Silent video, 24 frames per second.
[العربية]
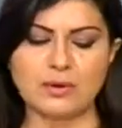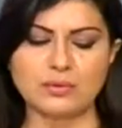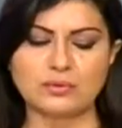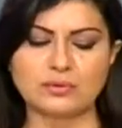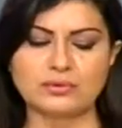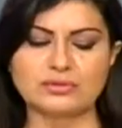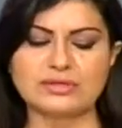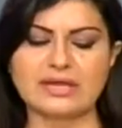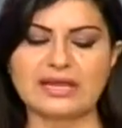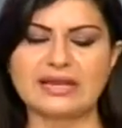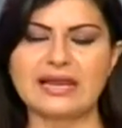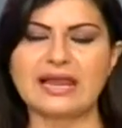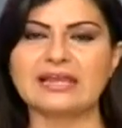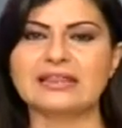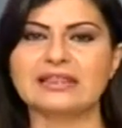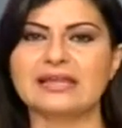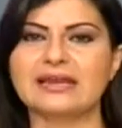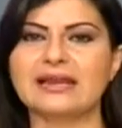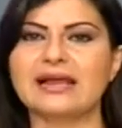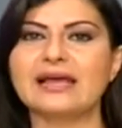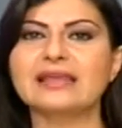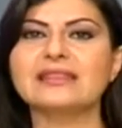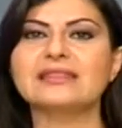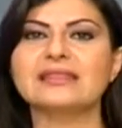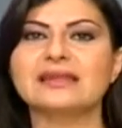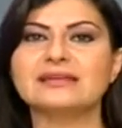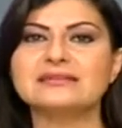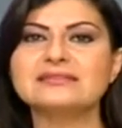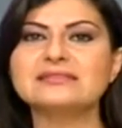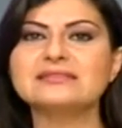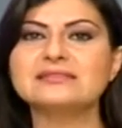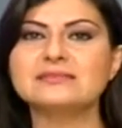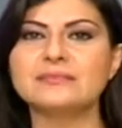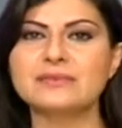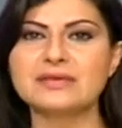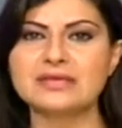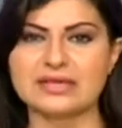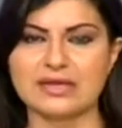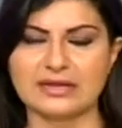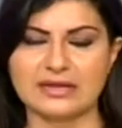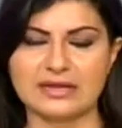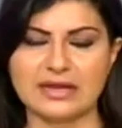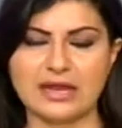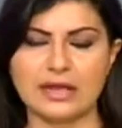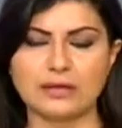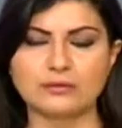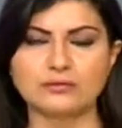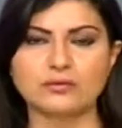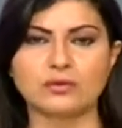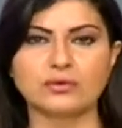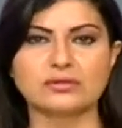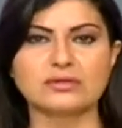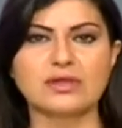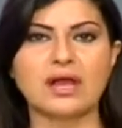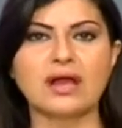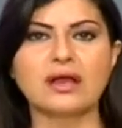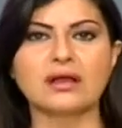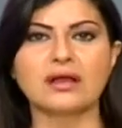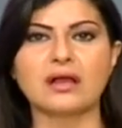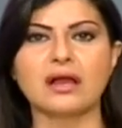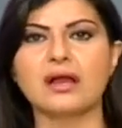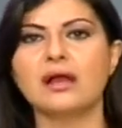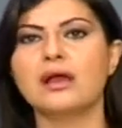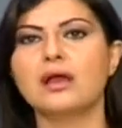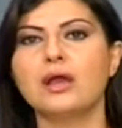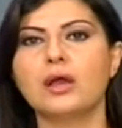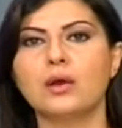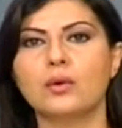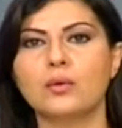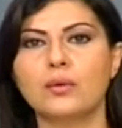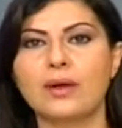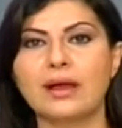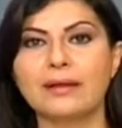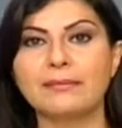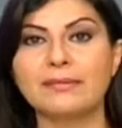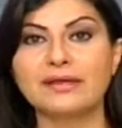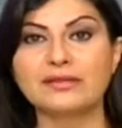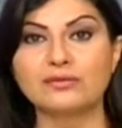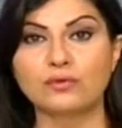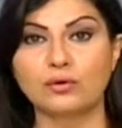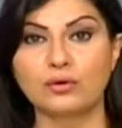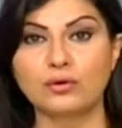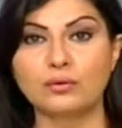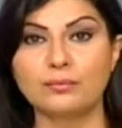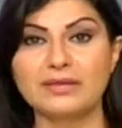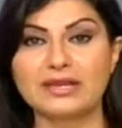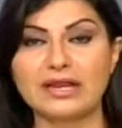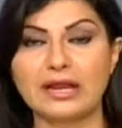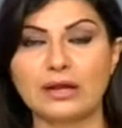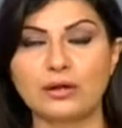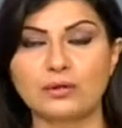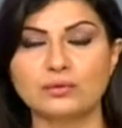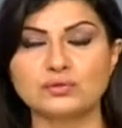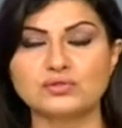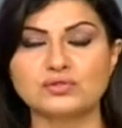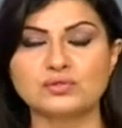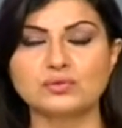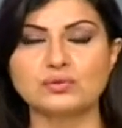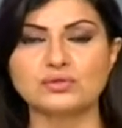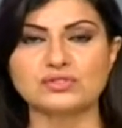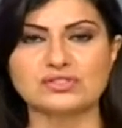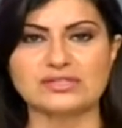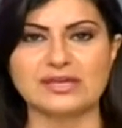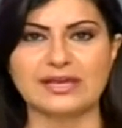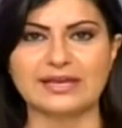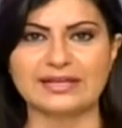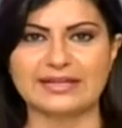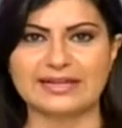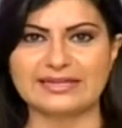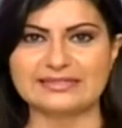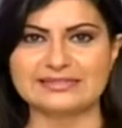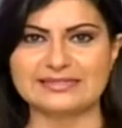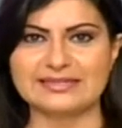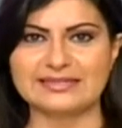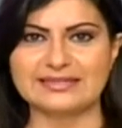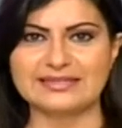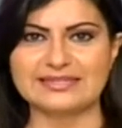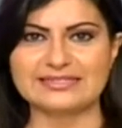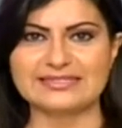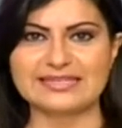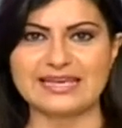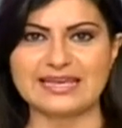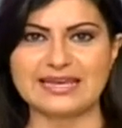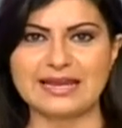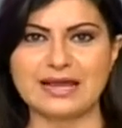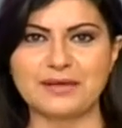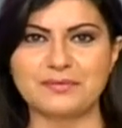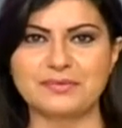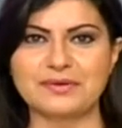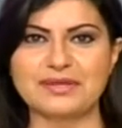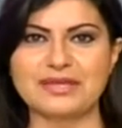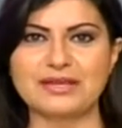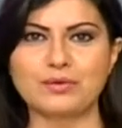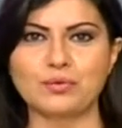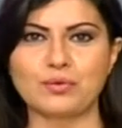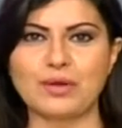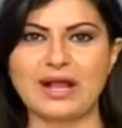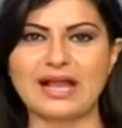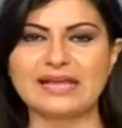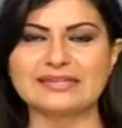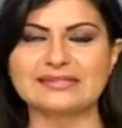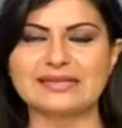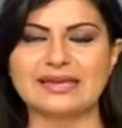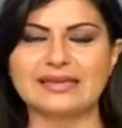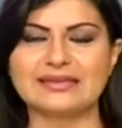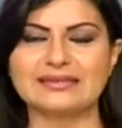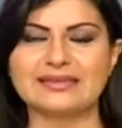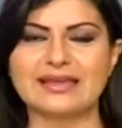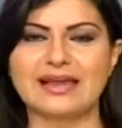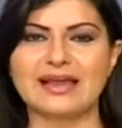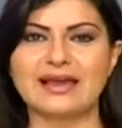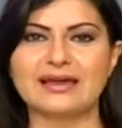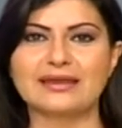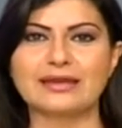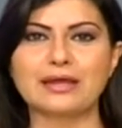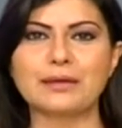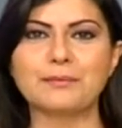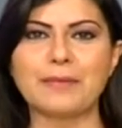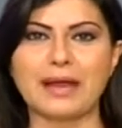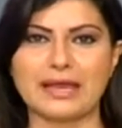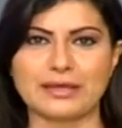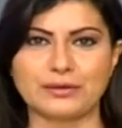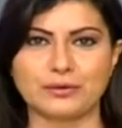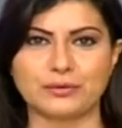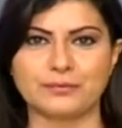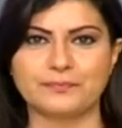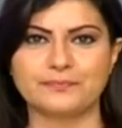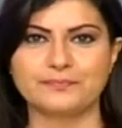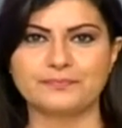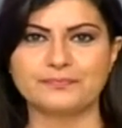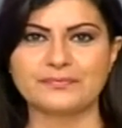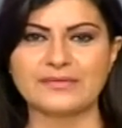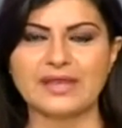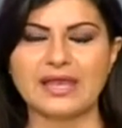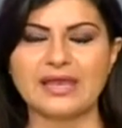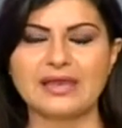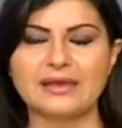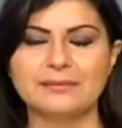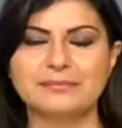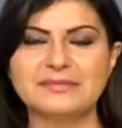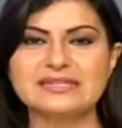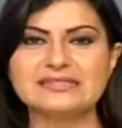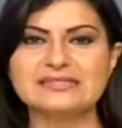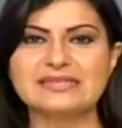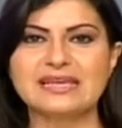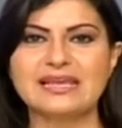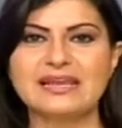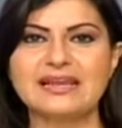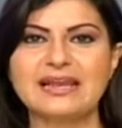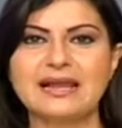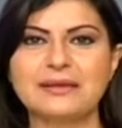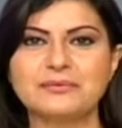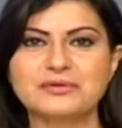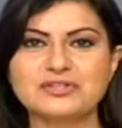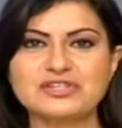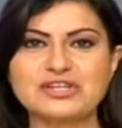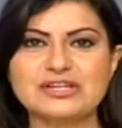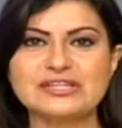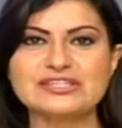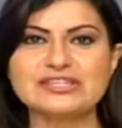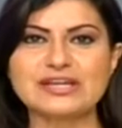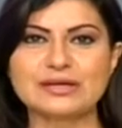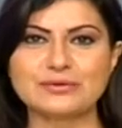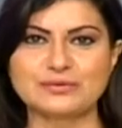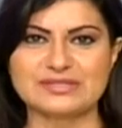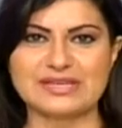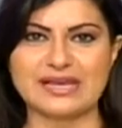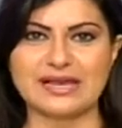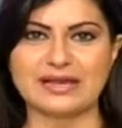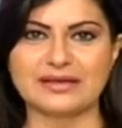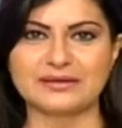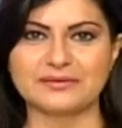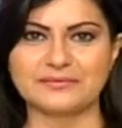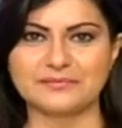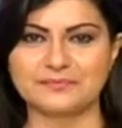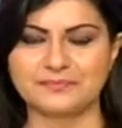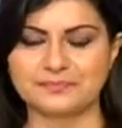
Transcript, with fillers: المولود الأكثر حظا نسبيا اللي عنده طاقة ومدعوم من الحظوظ 30 نيسان أبريل و1 أيار مايو ننتقل لبرج الجوزاء